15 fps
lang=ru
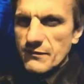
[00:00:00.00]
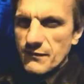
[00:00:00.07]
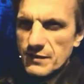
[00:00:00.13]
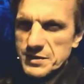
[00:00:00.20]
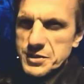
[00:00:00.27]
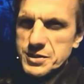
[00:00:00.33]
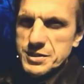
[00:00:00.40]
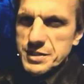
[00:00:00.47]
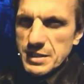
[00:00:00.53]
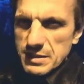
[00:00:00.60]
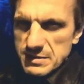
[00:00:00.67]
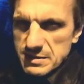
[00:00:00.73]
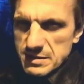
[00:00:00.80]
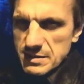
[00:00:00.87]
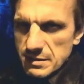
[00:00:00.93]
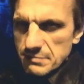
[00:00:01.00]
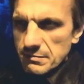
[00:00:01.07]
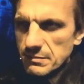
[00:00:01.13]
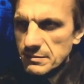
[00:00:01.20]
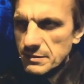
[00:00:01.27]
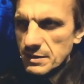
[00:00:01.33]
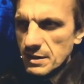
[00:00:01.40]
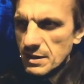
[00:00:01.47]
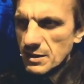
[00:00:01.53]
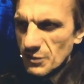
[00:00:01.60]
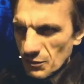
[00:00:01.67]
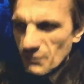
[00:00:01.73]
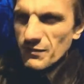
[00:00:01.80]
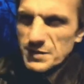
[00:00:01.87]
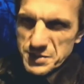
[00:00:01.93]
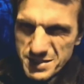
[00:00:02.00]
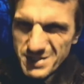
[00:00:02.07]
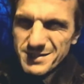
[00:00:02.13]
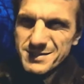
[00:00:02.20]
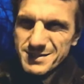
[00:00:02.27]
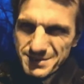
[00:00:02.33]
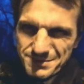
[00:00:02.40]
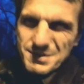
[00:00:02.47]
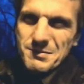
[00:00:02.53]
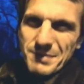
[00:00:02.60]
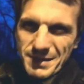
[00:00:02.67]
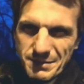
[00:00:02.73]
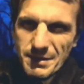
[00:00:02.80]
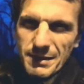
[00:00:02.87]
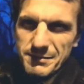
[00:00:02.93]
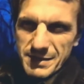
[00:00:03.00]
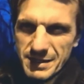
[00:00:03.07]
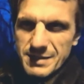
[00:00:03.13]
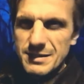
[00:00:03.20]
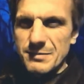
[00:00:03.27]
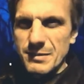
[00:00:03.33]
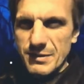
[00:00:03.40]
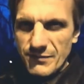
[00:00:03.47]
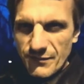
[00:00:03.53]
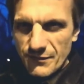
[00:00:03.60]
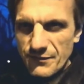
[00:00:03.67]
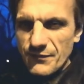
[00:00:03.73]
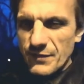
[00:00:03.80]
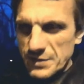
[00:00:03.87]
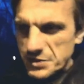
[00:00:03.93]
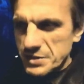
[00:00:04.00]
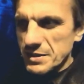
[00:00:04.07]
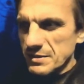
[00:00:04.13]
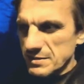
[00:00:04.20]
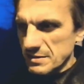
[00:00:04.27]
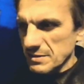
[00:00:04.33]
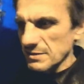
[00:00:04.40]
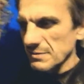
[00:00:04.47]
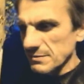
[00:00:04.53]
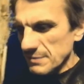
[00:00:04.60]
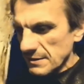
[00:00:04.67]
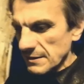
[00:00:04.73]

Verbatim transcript: вождиским, ну, вождистским мы понимаем, какими вождиские,